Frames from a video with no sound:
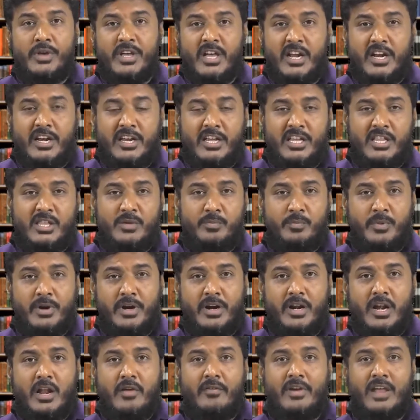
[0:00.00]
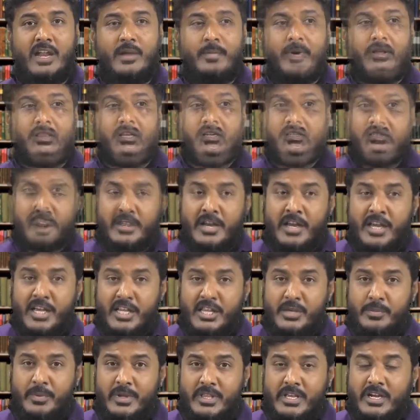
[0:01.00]
உயர் நீதிமன்றில் வேலை பார்த்த
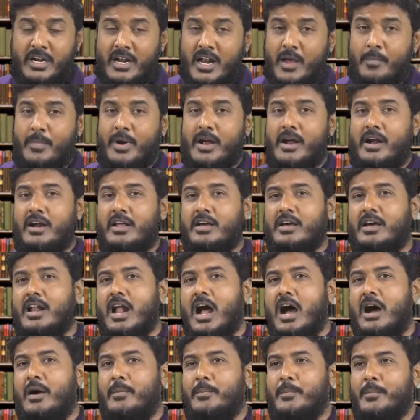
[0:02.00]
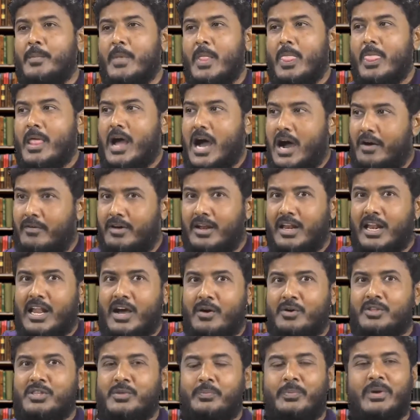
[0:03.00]
நீதிபதிகள்லாம் பங்கெடுக்கிறான்
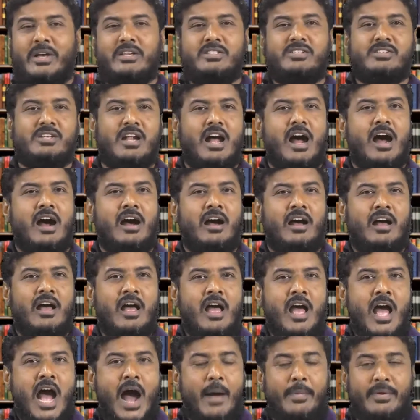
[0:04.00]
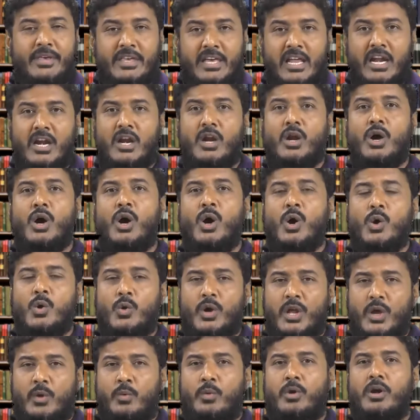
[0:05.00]
அவன்லாம் வந்து பேசுகிறான் அவன்
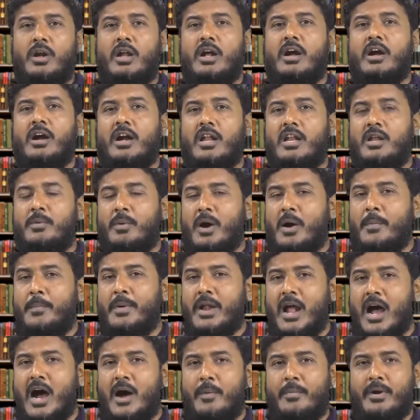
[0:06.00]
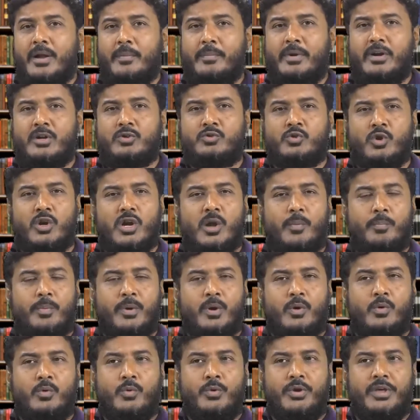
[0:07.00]
எல்லோருடைய உள்ளங்களிலும் அவன் பிராமணம் என்று
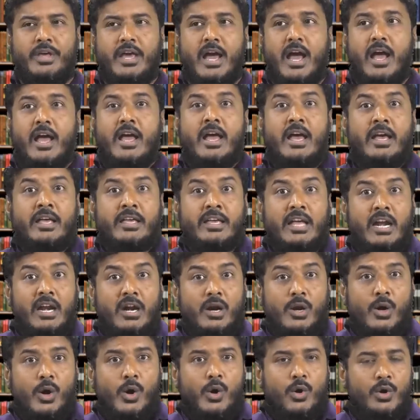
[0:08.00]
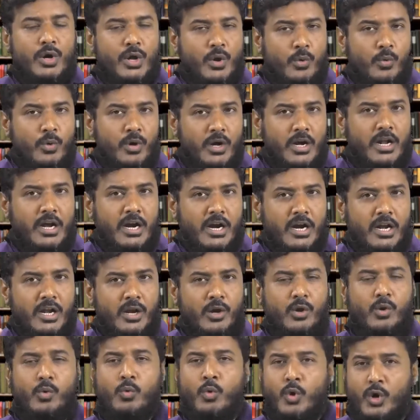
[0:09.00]
சொல்லப்படக்கூடிய எல்லோருடைய
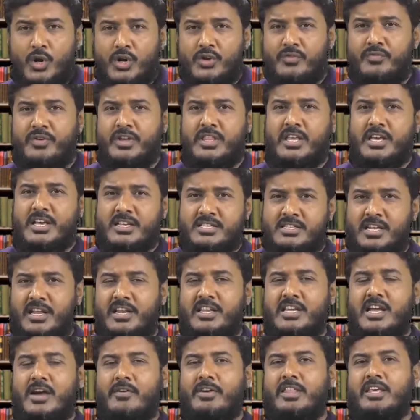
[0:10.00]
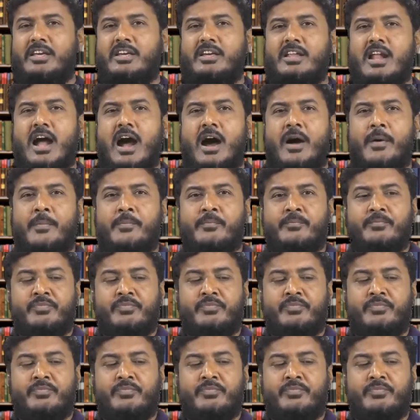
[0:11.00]
உள்ளங்களிலும் ஒரு விதையை சரியாக விதைக்கிறான்